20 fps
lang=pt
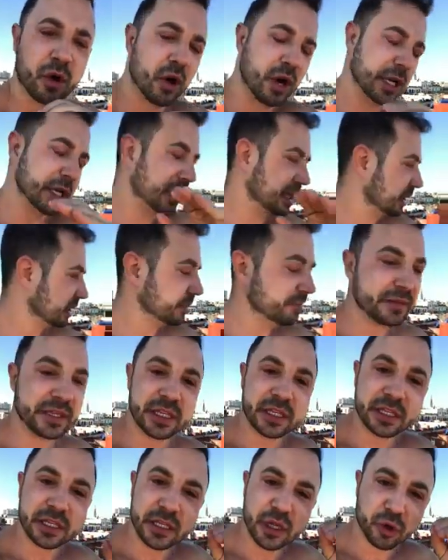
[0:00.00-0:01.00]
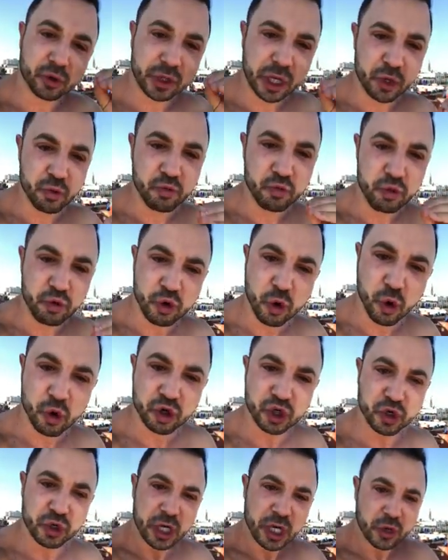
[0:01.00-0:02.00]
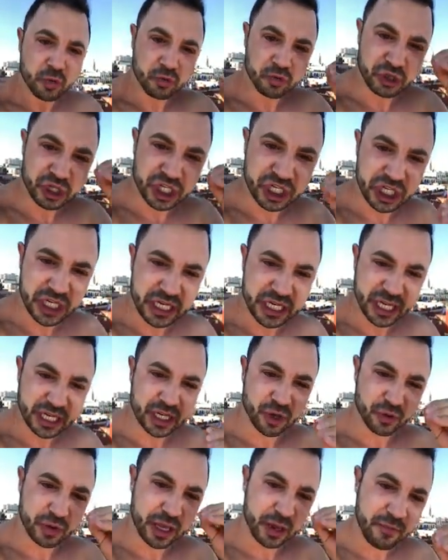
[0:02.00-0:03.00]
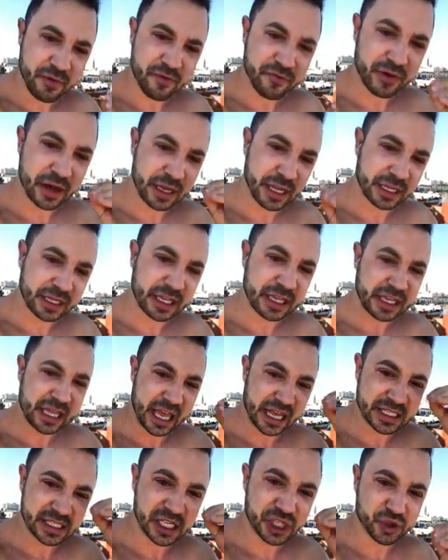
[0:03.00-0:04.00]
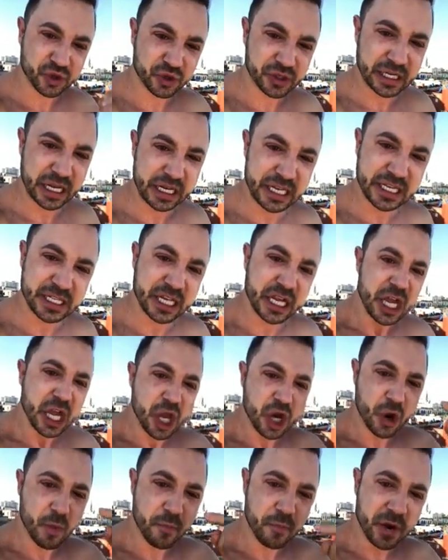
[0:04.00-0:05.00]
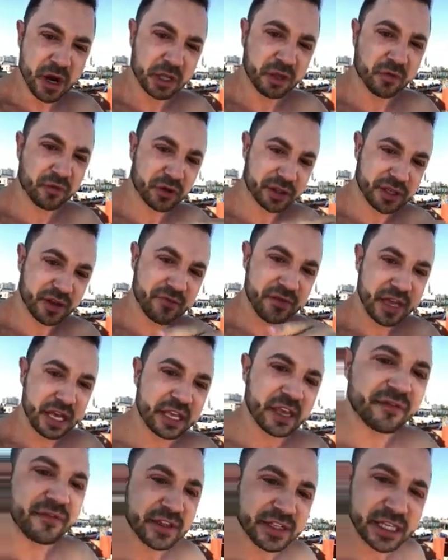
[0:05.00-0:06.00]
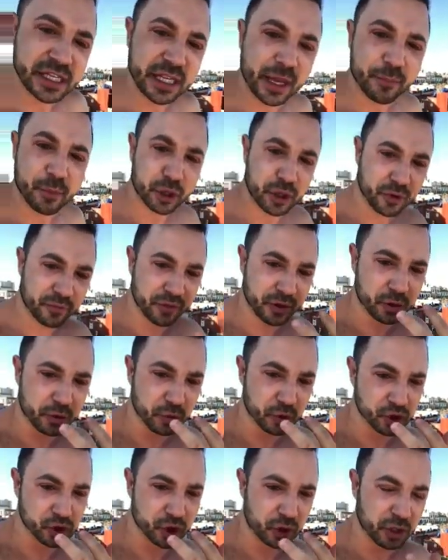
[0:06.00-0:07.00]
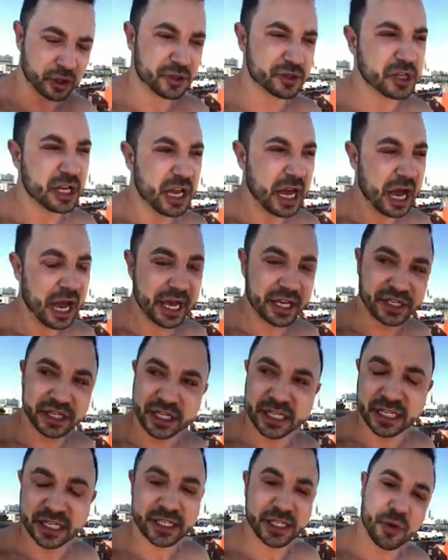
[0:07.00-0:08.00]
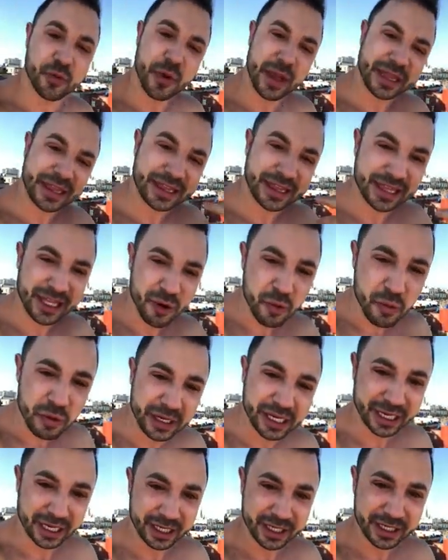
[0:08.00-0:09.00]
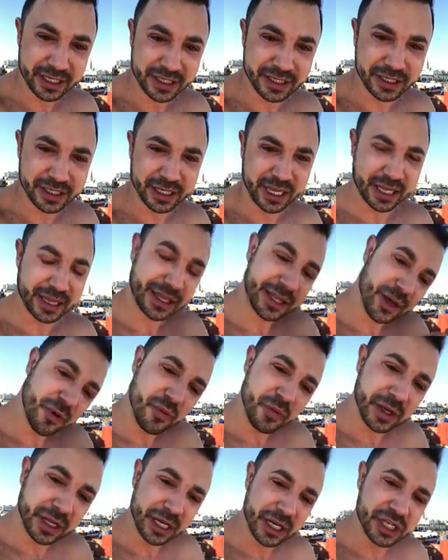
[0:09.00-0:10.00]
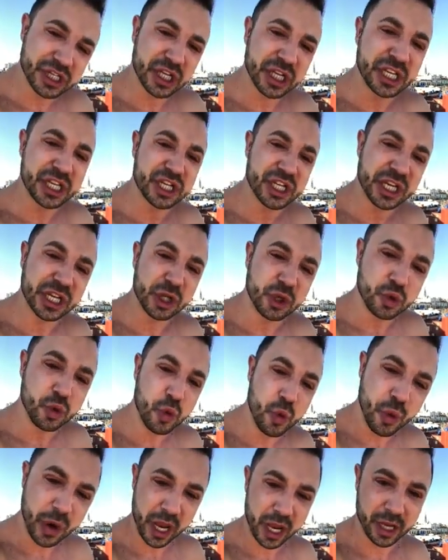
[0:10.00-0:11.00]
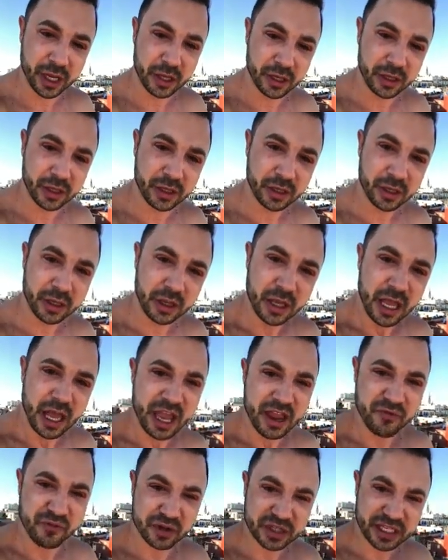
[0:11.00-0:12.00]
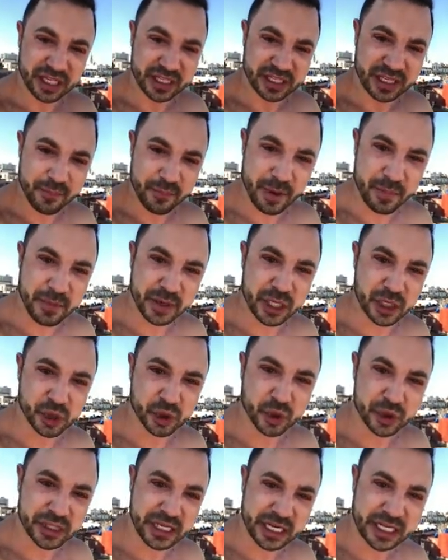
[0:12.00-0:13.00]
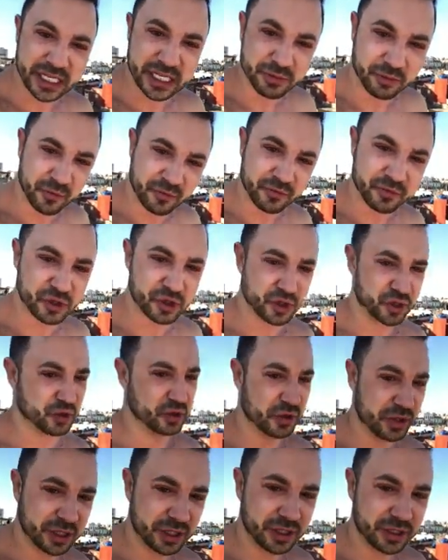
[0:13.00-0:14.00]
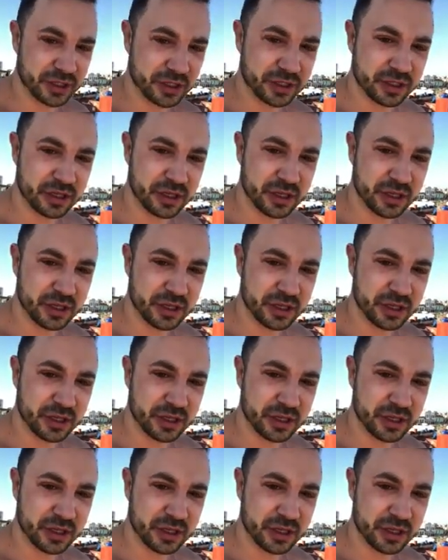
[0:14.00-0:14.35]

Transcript: Olha, eu tenho um nojo. Um dia que alguém me falar que quer ser socialista, eu mando você vir aqui visitar porque eu vim com meus olhos. A indignação é tão grande, é tão grande que chega a doer. E você dizer para mim que socialismo funciona?